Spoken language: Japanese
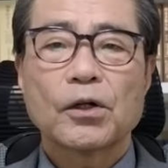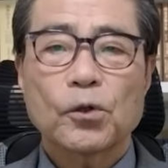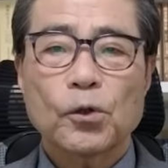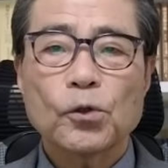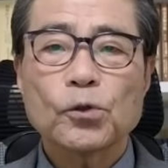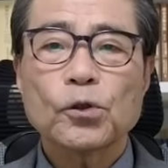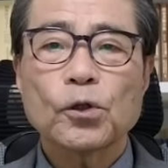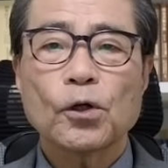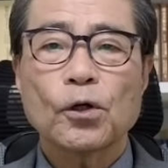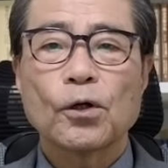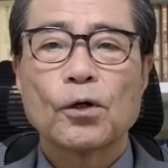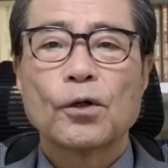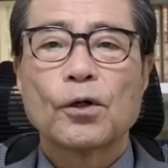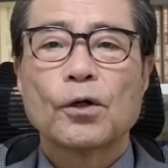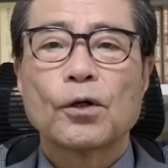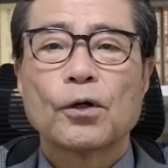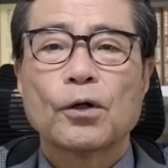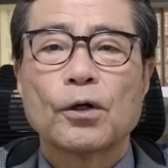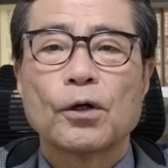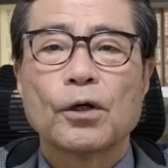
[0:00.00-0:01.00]
こ
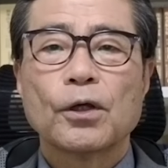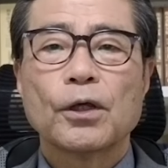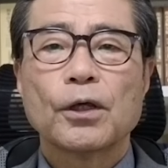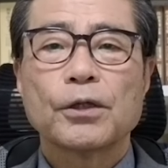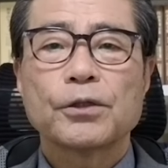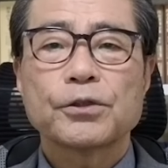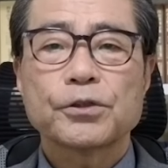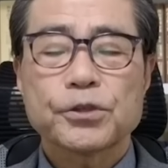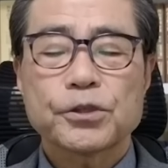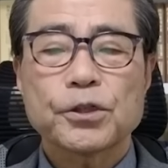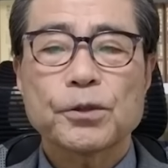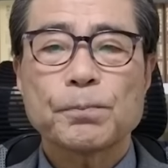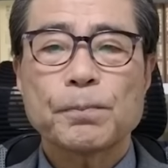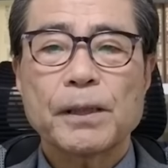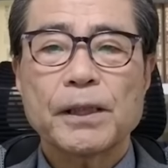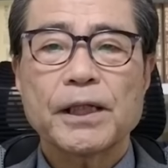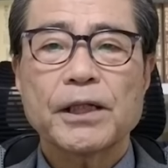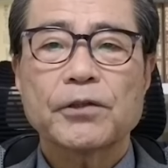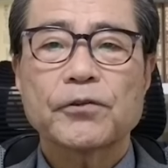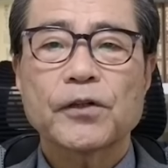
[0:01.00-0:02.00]
の、えー、優勝
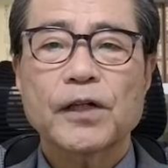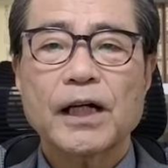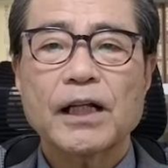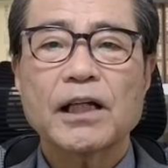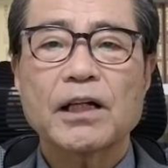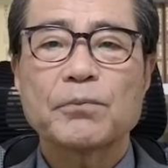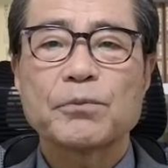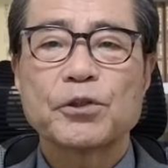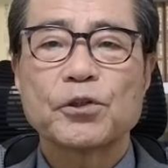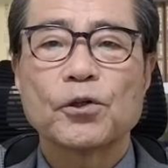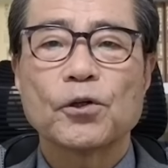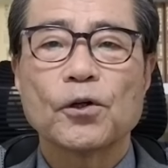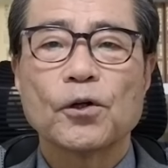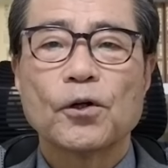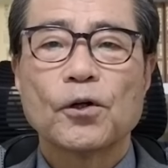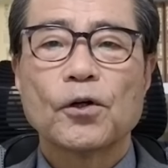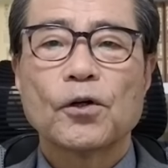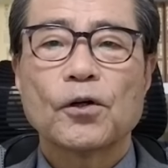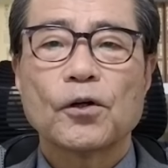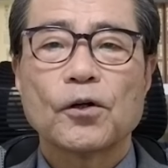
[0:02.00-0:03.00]
パレード絡み
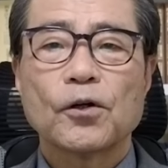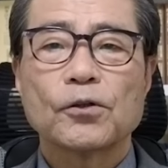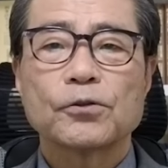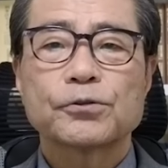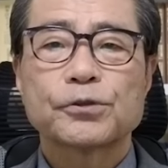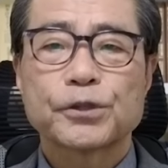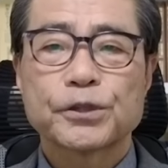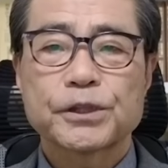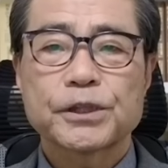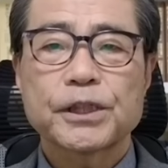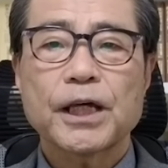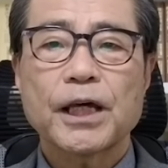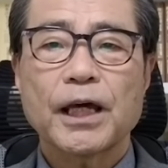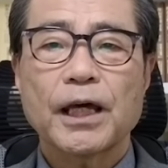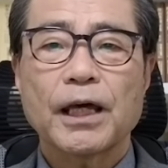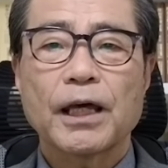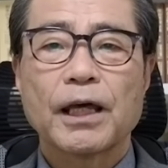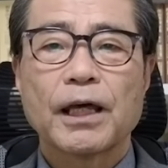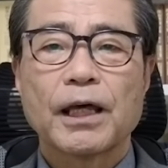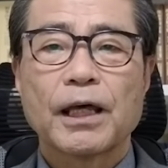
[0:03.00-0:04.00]
の不
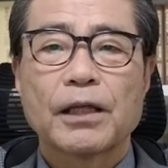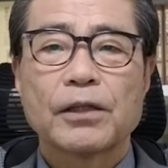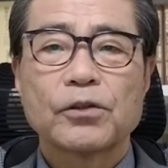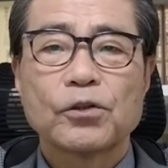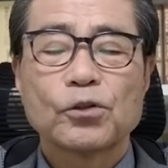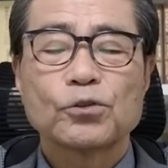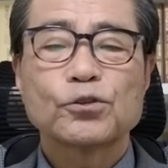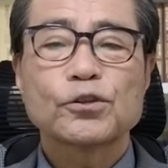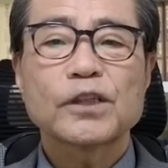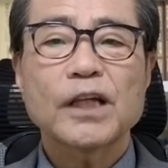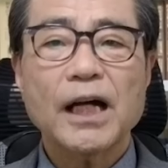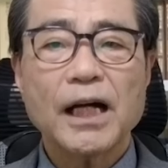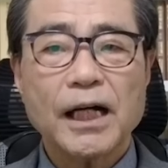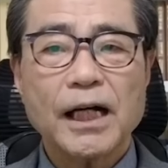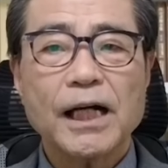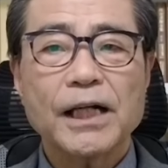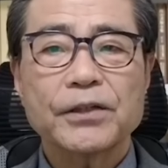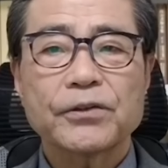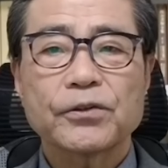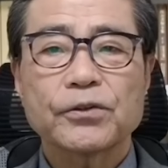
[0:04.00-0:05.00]
正の
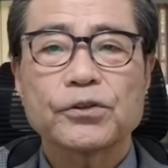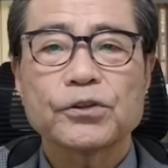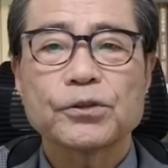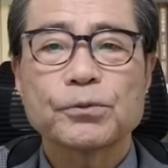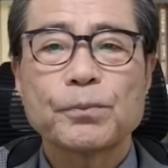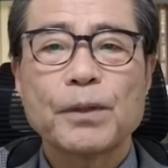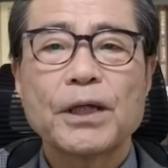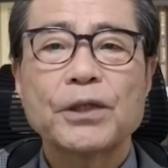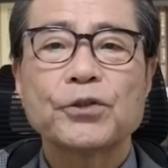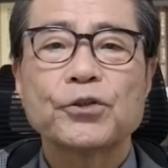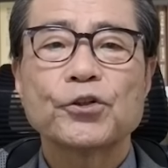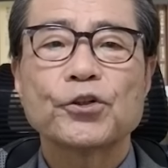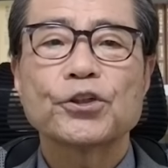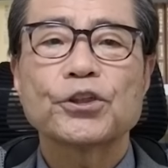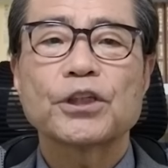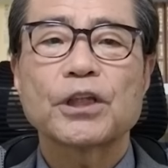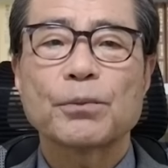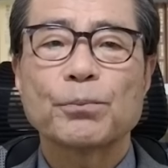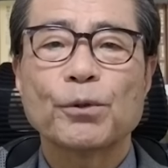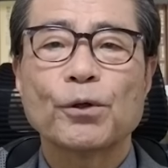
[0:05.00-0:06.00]
疑いという面にお
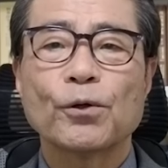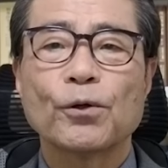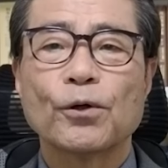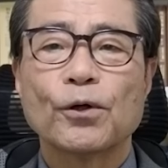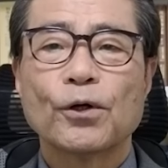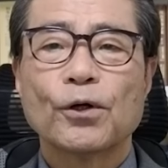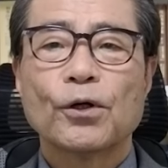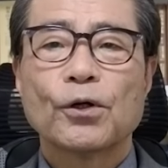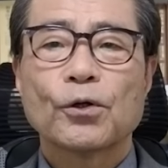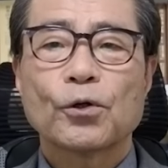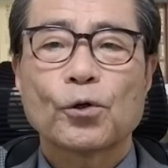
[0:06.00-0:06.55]
いても、